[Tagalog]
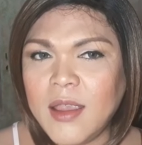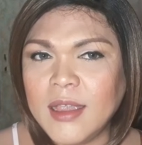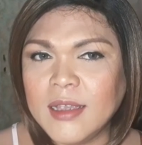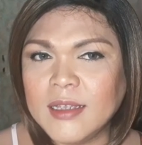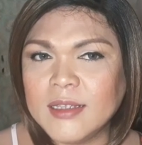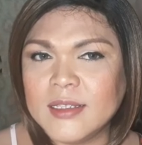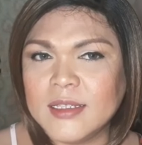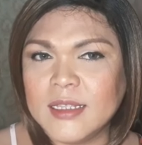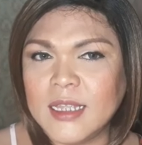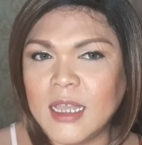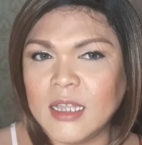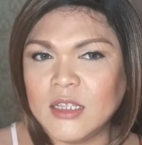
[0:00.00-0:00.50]

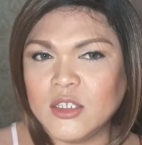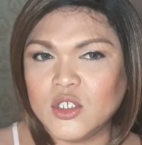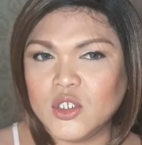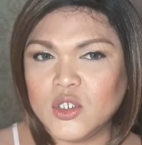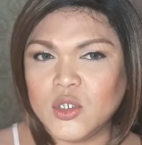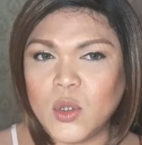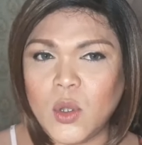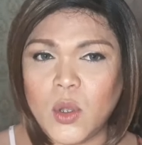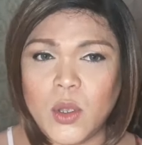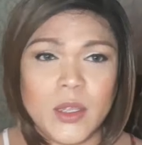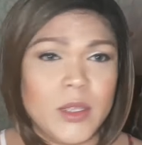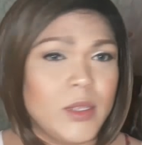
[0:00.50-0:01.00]

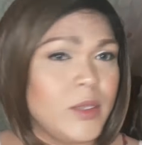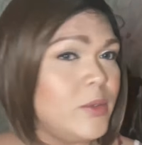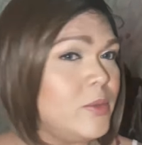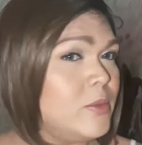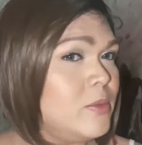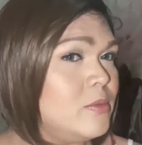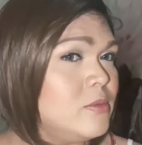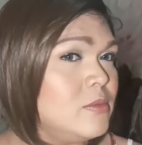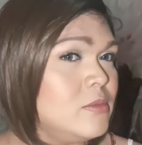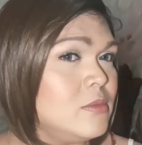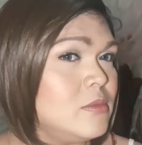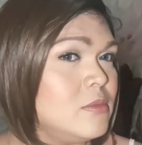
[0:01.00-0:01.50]
Extension.
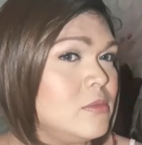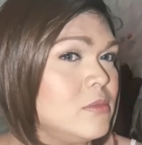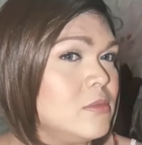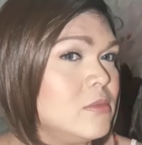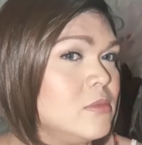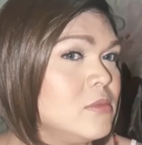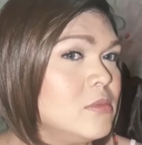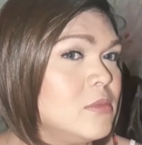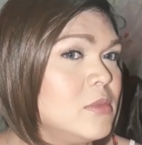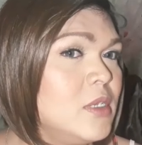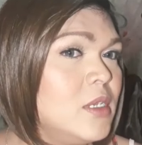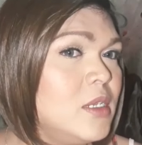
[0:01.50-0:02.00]

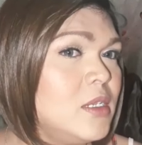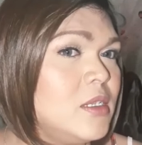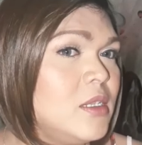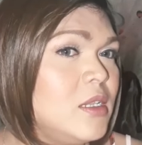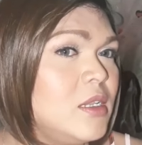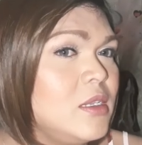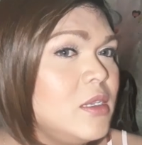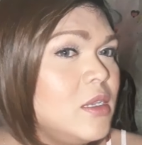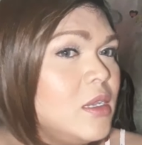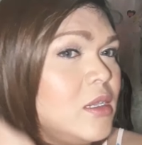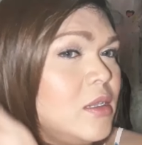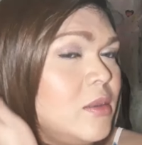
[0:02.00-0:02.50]
Ang ganda
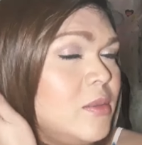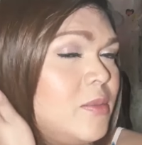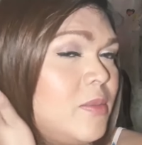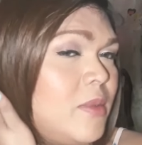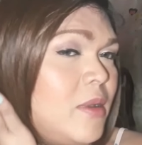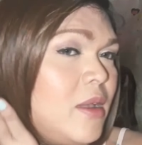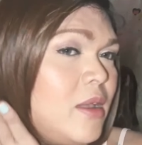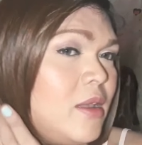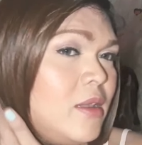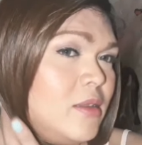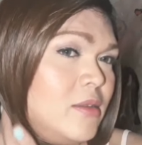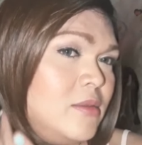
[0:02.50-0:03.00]
niya, di
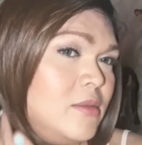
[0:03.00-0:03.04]
ba?